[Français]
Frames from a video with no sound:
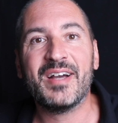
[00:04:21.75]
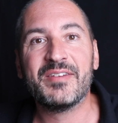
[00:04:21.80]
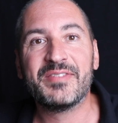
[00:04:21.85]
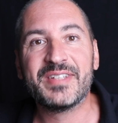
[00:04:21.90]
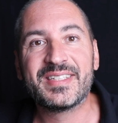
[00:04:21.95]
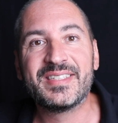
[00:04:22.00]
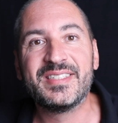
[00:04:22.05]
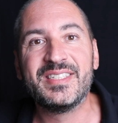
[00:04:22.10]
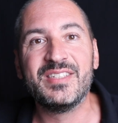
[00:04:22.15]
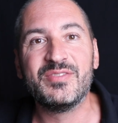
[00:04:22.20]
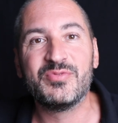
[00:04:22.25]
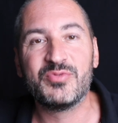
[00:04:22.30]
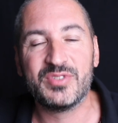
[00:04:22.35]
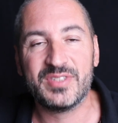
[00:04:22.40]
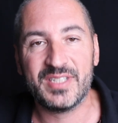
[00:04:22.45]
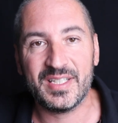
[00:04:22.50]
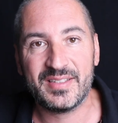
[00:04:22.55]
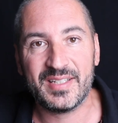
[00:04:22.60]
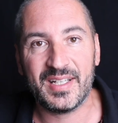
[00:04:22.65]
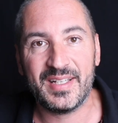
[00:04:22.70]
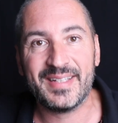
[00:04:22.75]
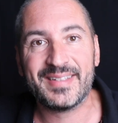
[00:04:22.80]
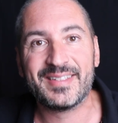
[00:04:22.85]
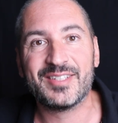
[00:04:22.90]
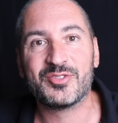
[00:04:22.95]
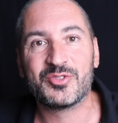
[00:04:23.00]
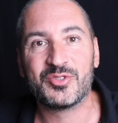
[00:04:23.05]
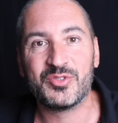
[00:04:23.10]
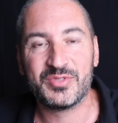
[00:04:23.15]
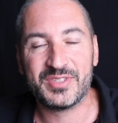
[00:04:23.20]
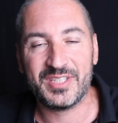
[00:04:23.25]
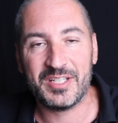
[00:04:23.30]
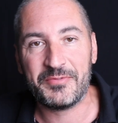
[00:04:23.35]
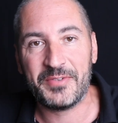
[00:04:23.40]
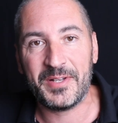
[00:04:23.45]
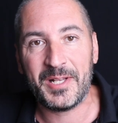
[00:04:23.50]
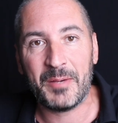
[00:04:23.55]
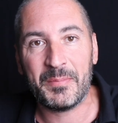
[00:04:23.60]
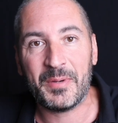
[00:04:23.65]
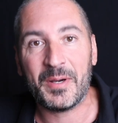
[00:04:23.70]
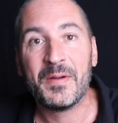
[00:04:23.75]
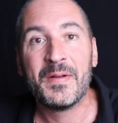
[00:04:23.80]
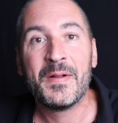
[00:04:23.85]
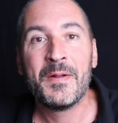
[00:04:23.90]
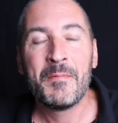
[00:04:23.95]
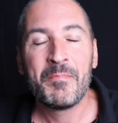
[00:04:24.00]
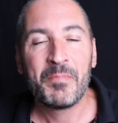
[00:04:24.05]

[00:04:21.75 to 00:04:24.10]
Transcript: avec qui vous y êtes allé, qu'est-ce que vous avez fait là-bas.